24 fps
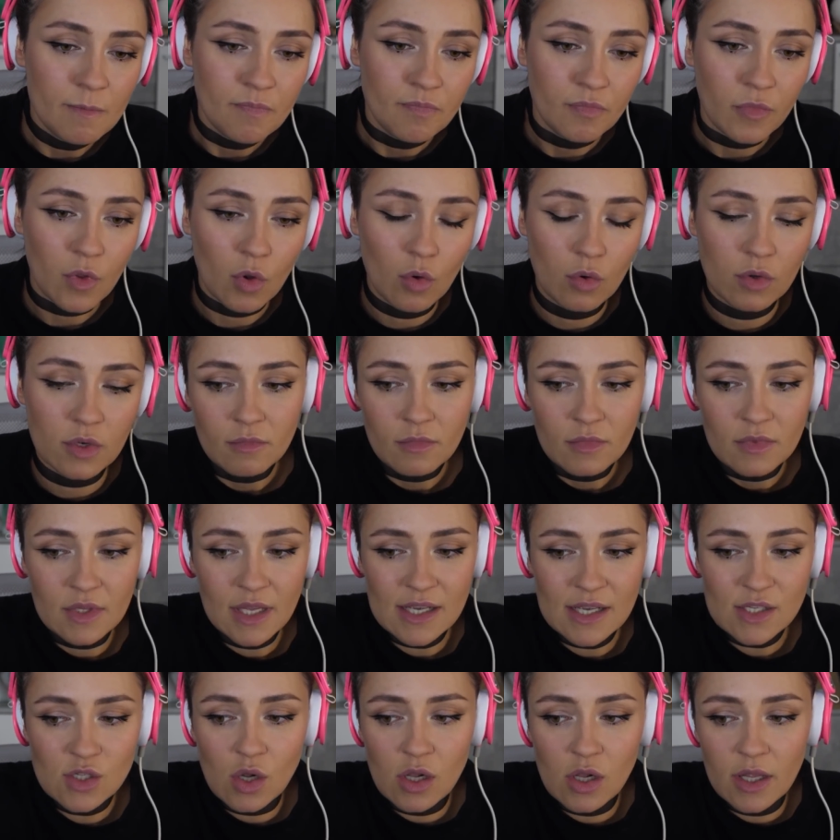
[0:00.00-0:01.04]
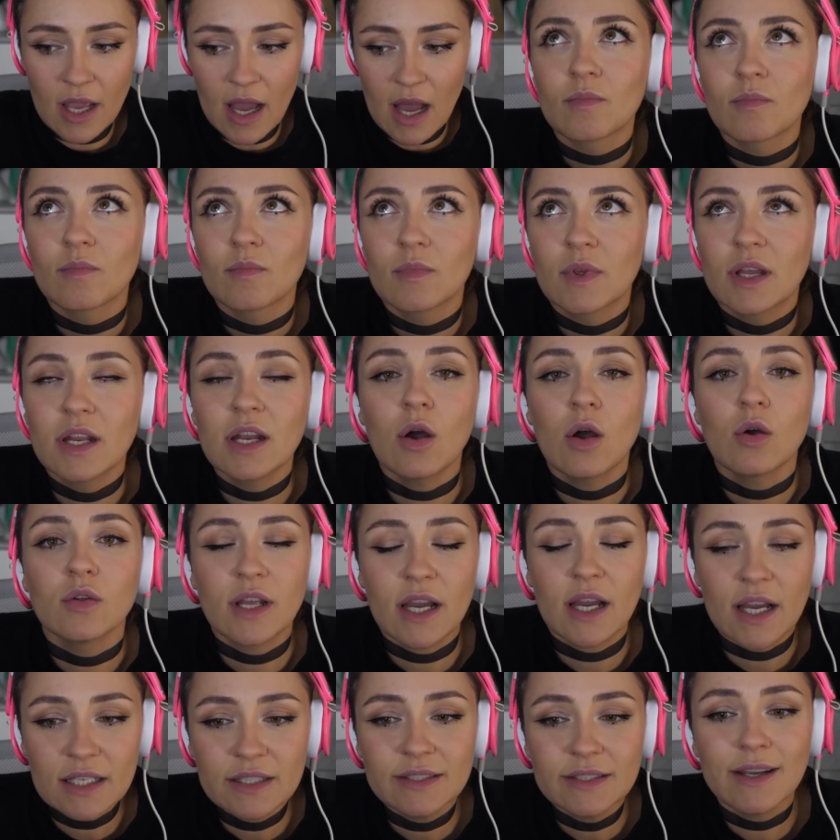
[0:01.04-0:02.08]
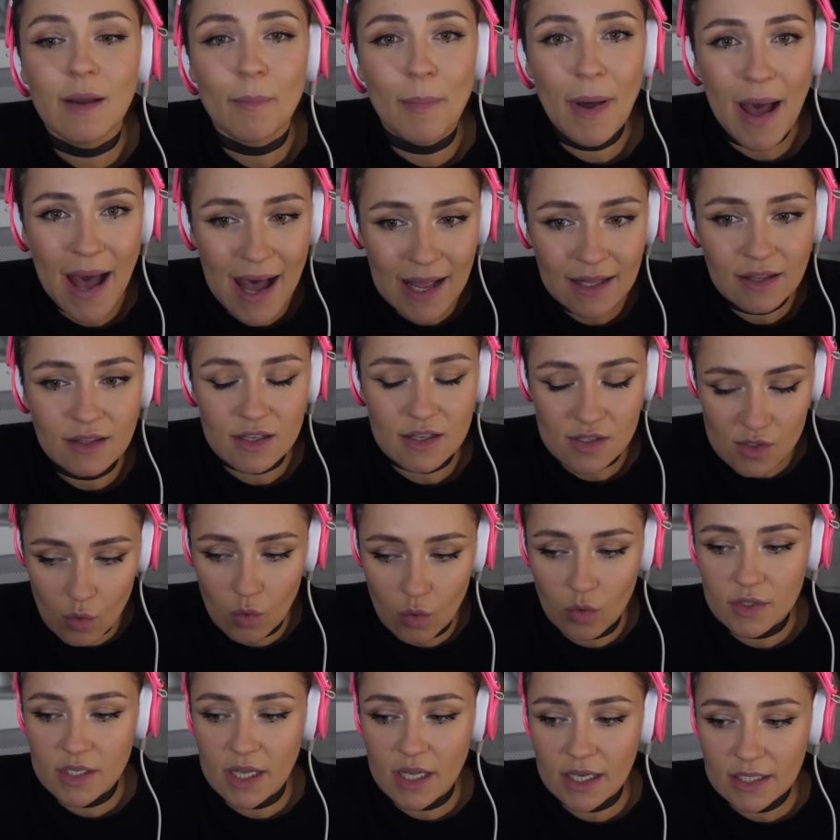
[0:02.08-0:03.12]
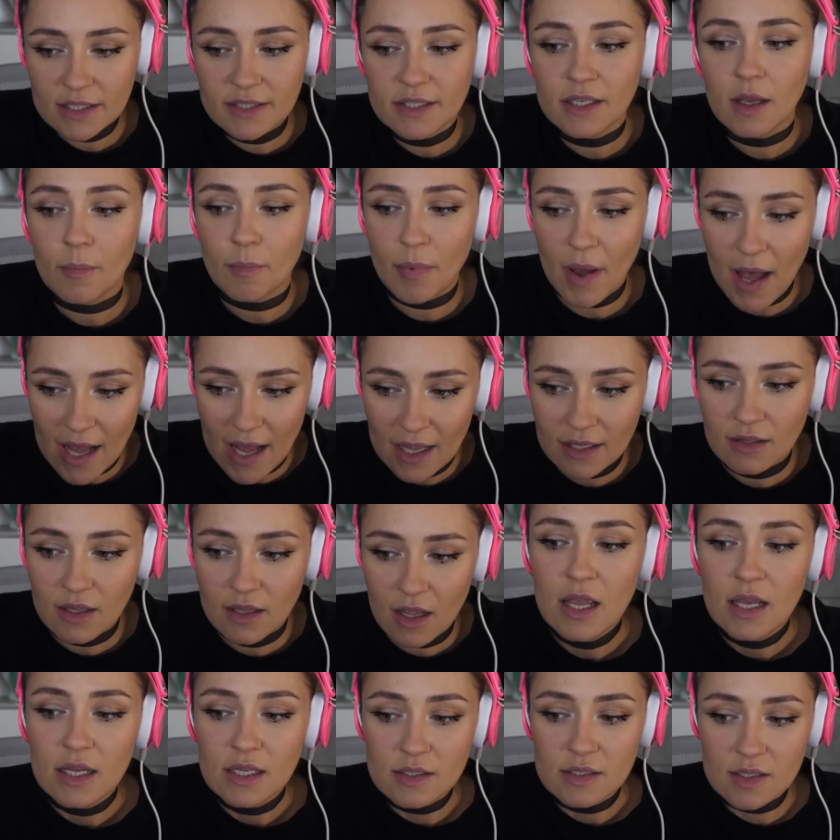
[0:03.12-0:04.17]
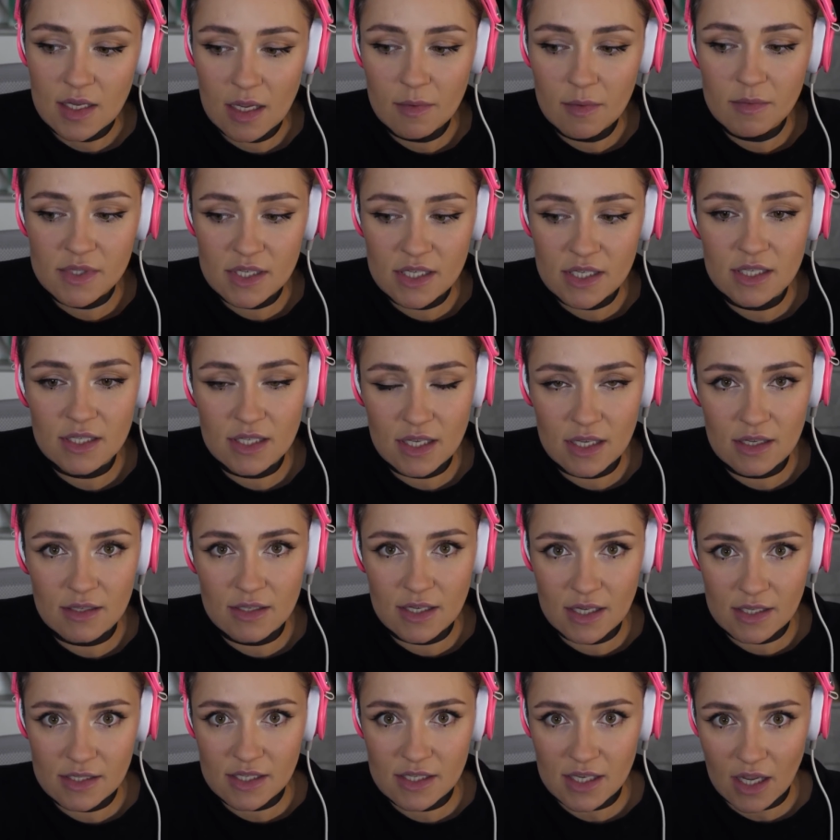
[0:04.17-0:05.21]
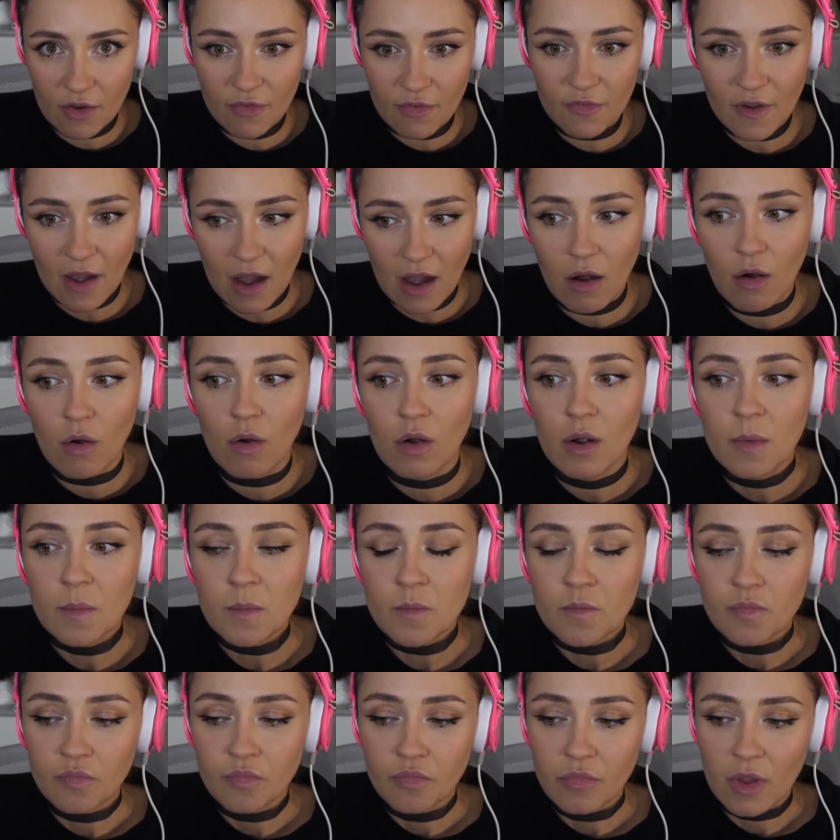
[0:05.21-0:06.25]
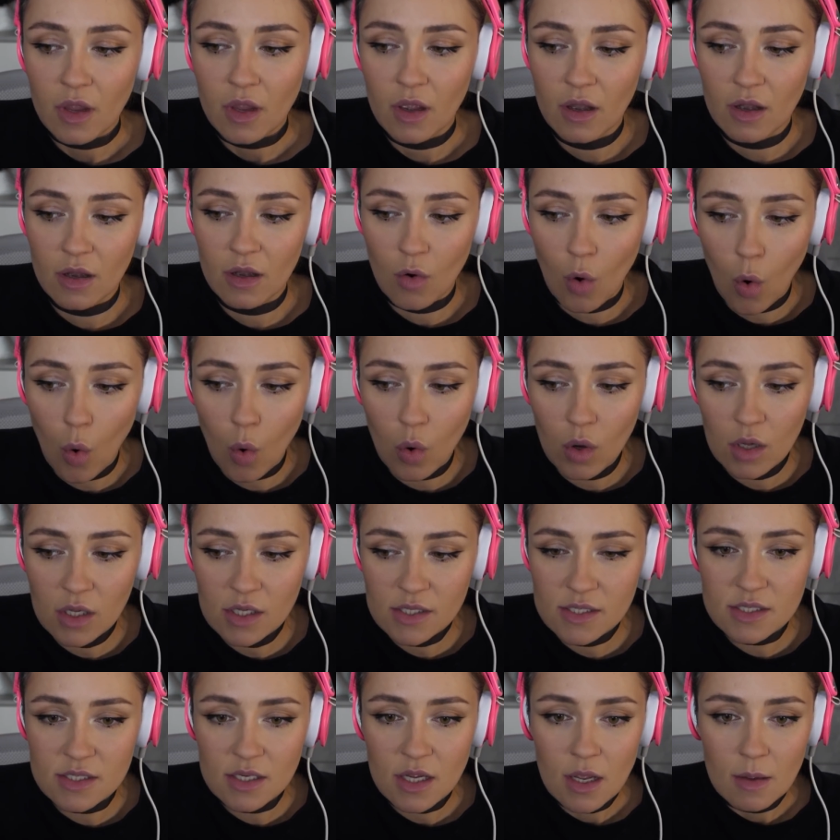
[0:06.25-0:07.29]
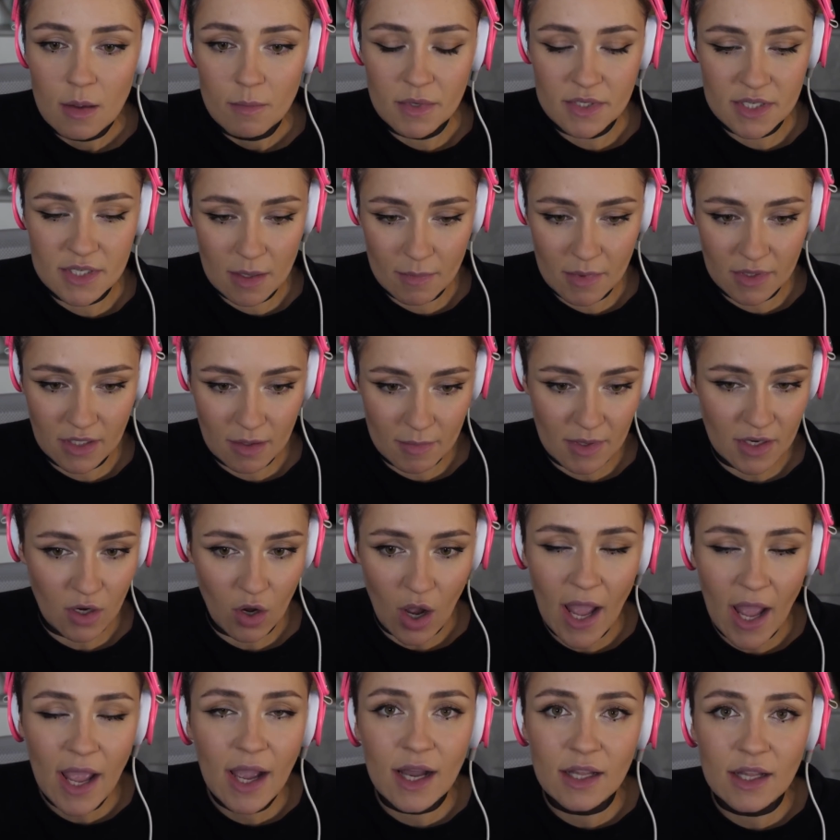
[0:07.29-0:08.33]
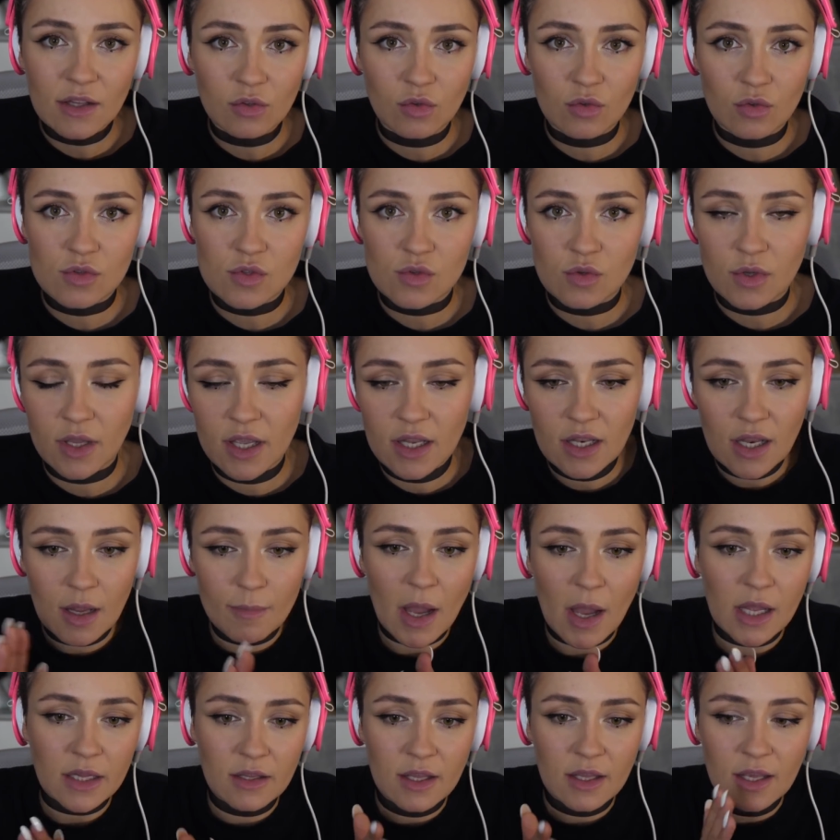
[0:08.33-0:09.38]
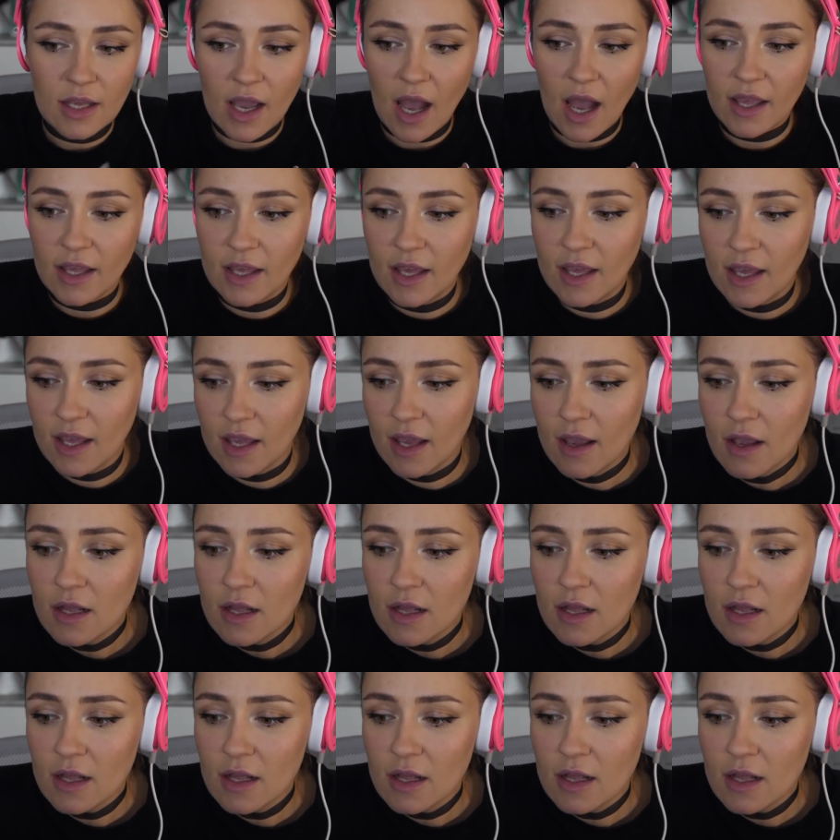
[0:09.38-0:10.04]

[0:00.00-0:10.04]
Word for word: Und der soll ja, genau, der richtige Partner, so, der richtige Partner, dem sie, de, den sich eine Frau äh, holt, mit dem, mit dem man auch heiratet und so Kinder macht, hi, ja, hi,